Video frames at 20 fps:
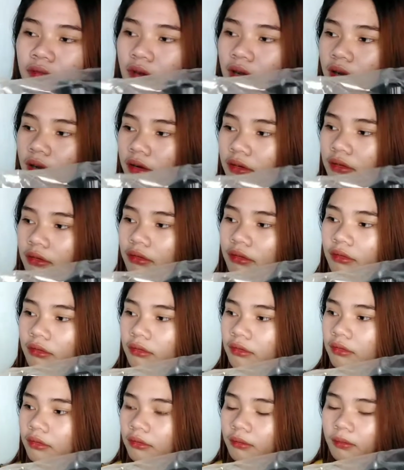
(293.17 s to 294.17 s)
Wow.
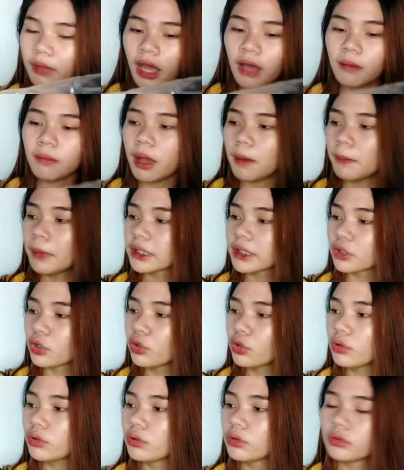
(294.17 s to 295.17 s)
Mahaba ba
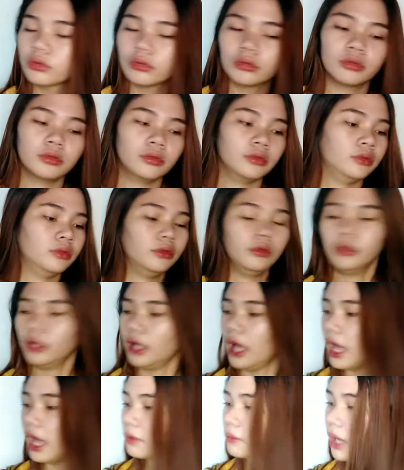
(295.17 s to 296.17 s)
to?
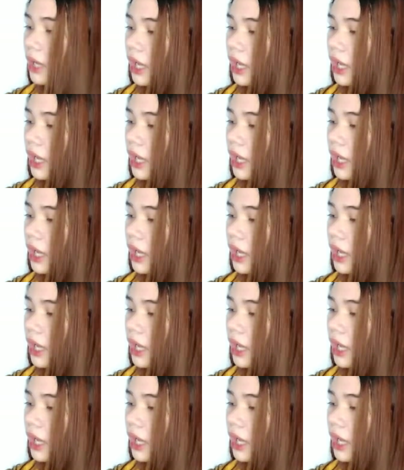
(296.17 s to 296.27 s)
Ay,